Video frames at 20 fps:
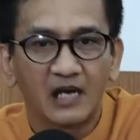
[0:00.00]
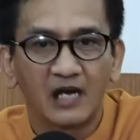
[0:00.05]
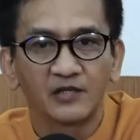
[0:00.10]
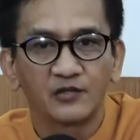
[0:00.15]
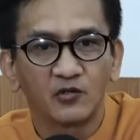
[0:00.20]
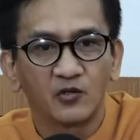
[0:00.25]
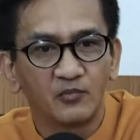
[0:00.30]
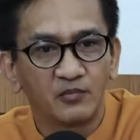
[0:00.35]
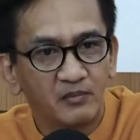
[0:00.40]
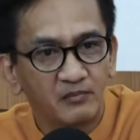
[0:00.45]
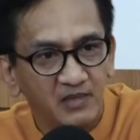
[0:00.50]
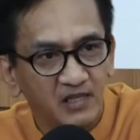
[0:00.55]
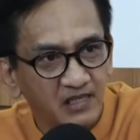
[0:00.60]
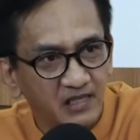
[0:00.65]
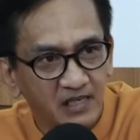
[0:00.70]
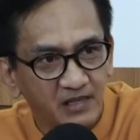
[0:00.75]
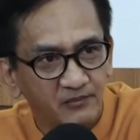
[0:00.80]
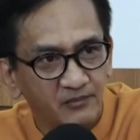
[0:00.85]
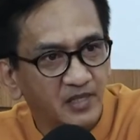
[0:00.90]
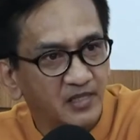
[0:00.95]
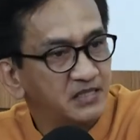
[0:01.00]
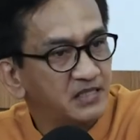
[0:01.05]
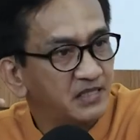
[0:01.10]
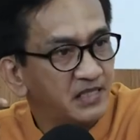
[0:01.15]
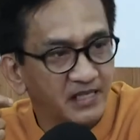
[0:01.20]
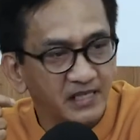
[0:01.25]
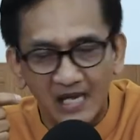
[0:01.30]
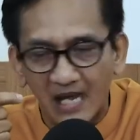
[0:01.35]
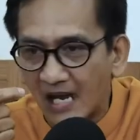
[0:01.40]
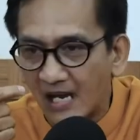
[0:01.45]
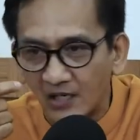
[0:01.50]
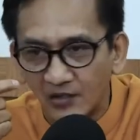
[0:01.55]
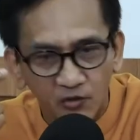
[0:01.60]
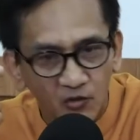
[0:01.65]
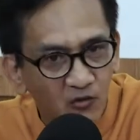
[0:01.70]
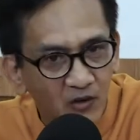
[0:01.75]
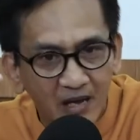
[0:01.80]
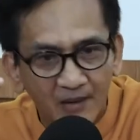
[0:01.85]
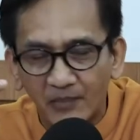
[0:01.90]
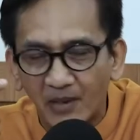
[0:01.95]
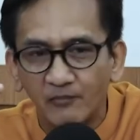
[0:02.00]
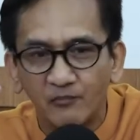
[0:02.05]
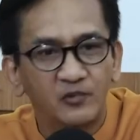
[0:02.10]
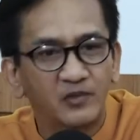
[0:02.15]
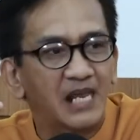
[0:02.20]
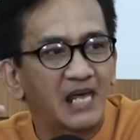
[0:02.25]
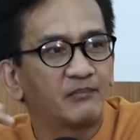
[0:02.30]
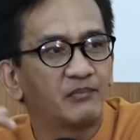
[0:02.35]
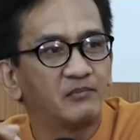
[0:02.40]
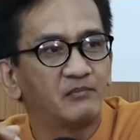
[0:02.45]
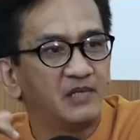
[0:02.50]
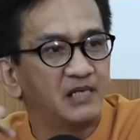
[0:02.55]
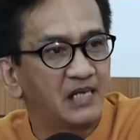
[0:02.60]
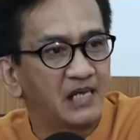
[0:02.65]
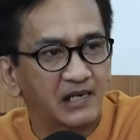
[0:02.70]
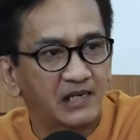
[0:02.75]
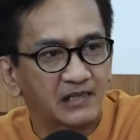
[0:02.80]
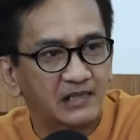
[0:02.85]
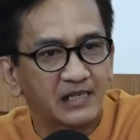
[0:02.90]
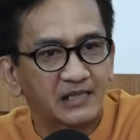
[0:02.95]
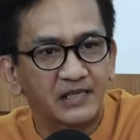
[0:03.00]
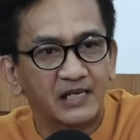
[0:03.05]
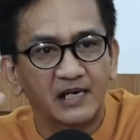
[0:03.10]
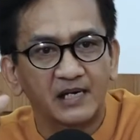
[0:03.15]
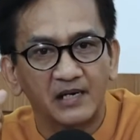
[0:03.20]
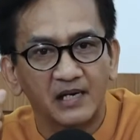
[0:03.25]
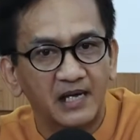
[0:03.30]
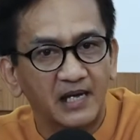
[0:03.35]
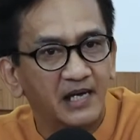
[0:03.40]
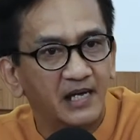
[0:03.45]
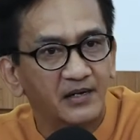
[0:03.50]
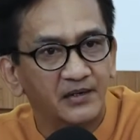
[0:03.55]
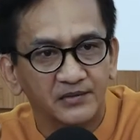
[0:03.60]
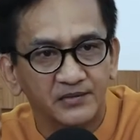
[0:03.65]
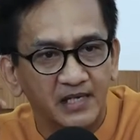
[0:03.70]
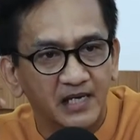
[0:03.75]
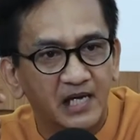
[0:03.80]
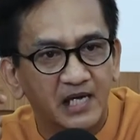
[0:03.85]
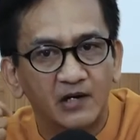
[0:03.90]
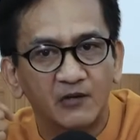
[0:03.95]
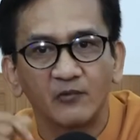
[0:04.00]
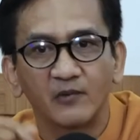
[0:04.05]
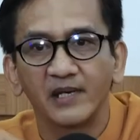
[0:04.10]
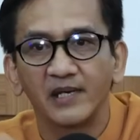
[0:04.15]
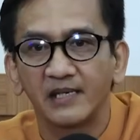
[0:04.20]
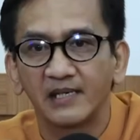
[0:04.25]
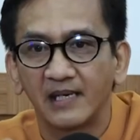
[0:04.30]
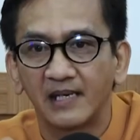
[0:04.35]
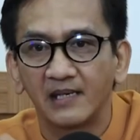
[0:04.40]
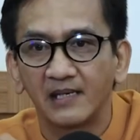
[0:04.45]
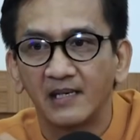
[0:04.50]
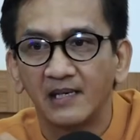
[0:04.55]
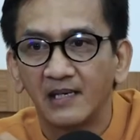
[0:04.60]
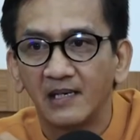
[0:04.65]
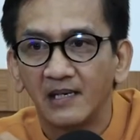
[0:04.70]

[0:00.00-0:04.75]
atau pemilihan presiden atau apapun lah pemilihan katakanlah RT RW ya,